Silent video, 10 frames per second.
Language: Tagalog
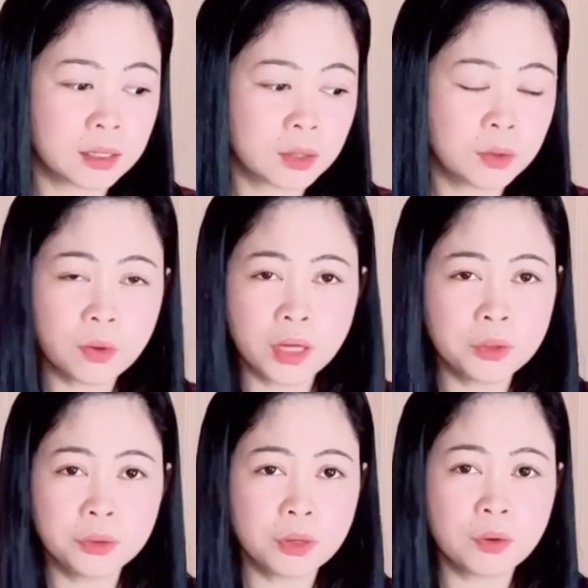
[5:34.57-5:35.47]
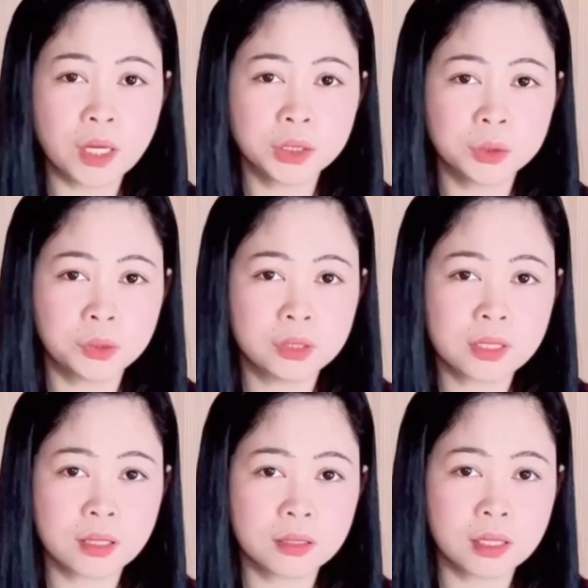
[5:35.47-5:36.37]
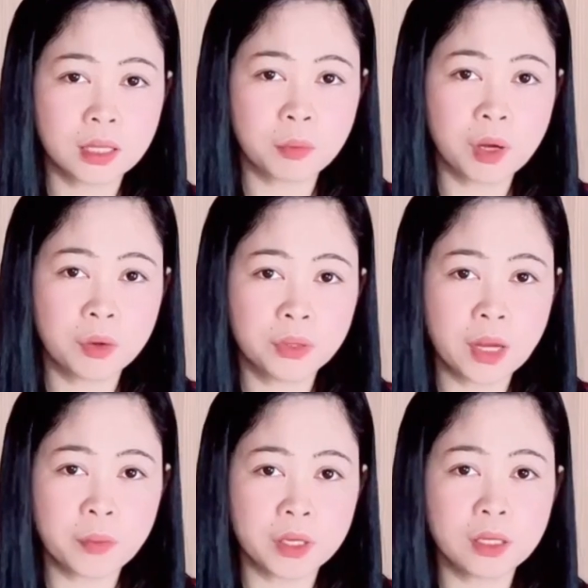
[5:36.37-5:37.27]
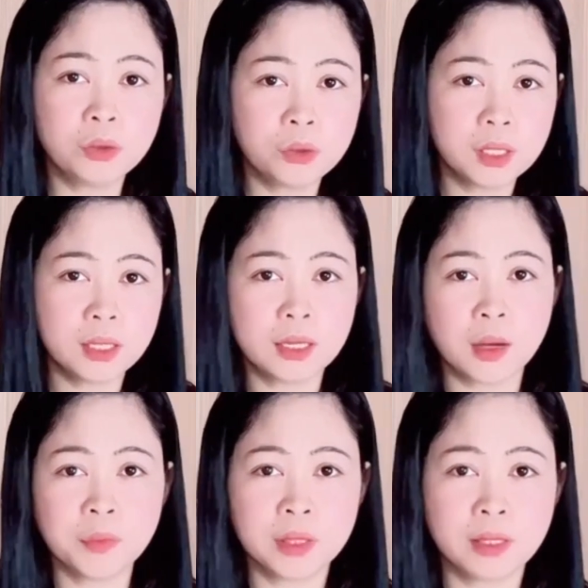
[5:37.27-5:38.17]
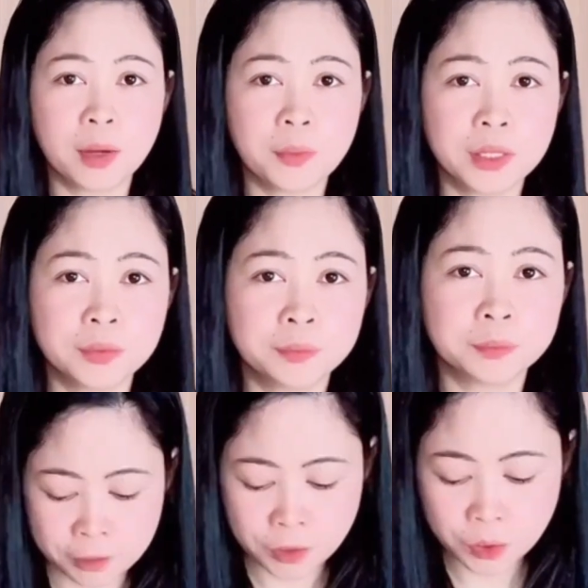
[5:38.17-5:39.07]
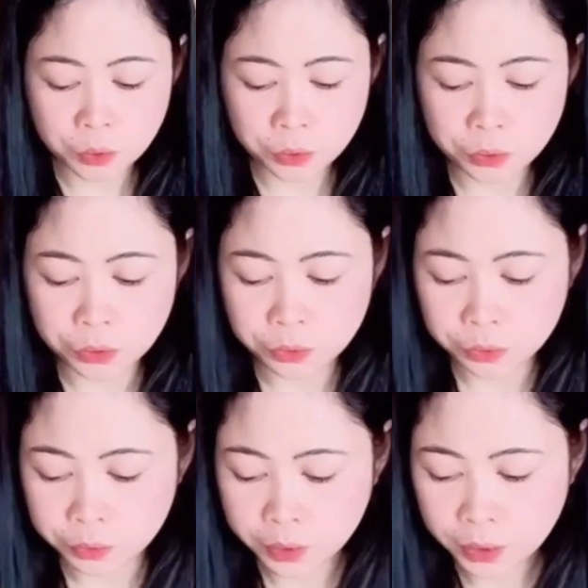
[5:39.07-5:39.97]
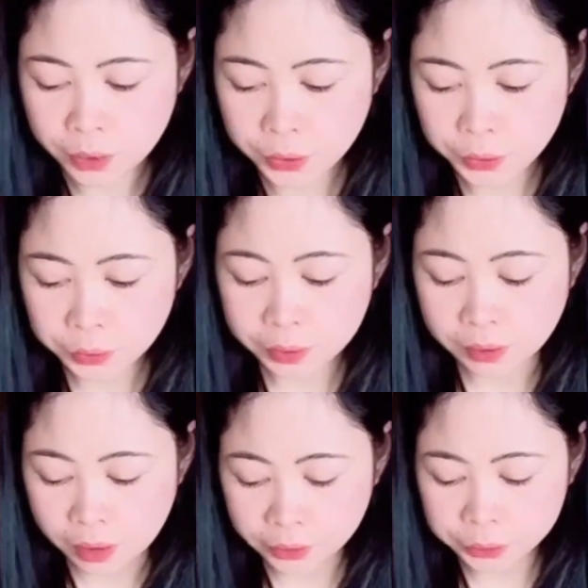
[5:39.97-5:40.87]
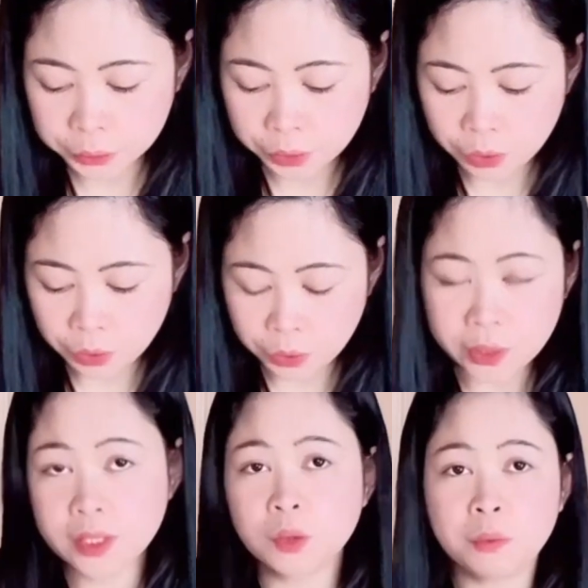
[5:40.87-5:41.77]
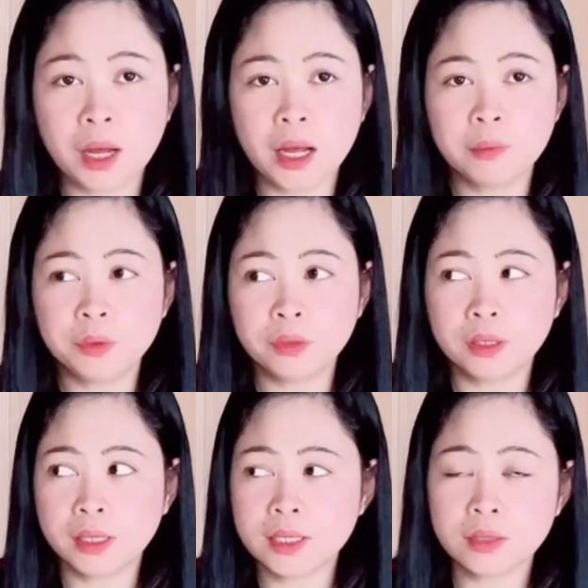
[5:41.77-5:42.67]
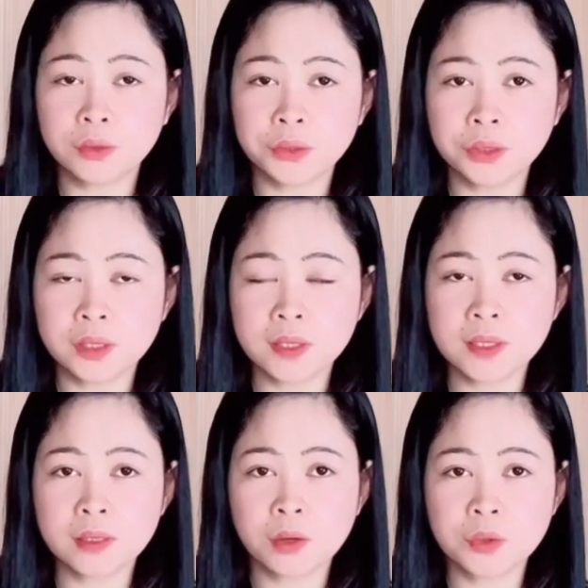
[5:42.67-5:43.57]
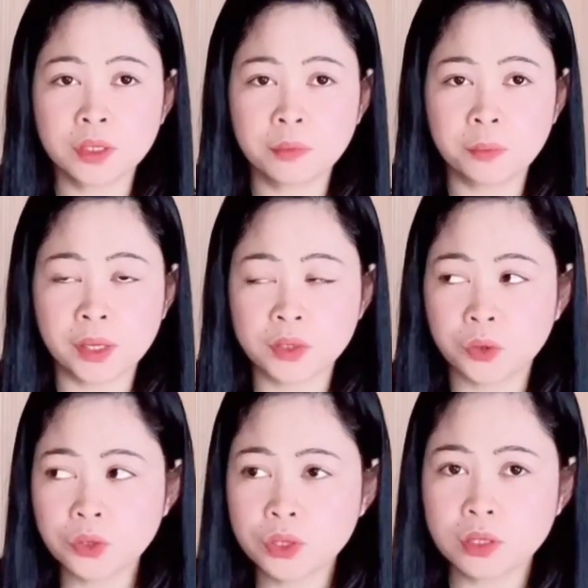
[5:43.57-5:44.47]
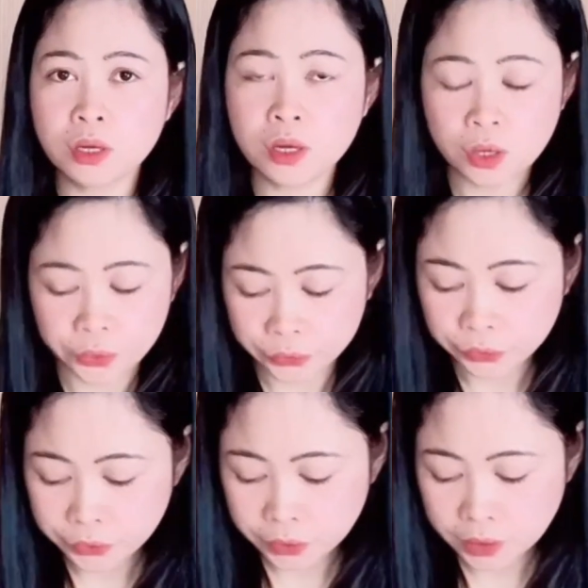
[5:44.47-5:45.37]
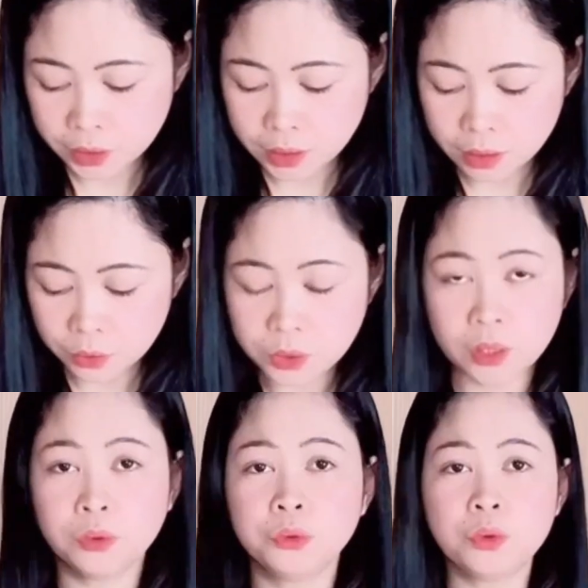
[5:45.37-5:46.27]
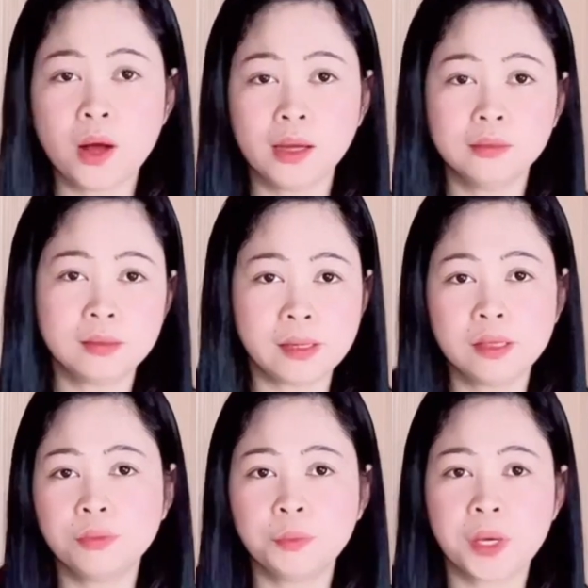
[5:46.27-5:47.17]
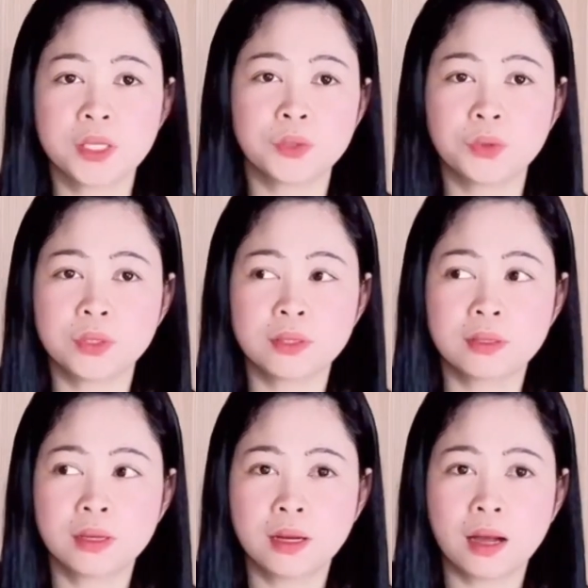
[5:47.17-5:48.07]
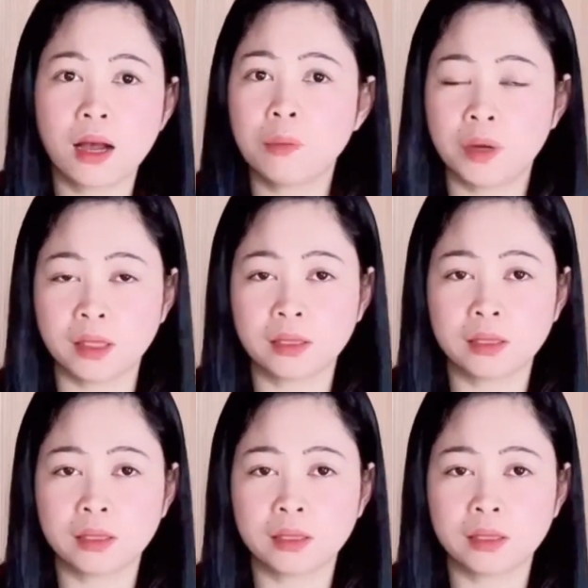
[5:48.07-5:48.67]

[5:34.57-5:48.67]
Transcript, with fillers: kung anong okasyon sa, sa trabaho namin, ito yung ginagamit namin. So, yung yung deduction ko is umaabot ng nasa 36,000 pesos or 36,200 pesos a month.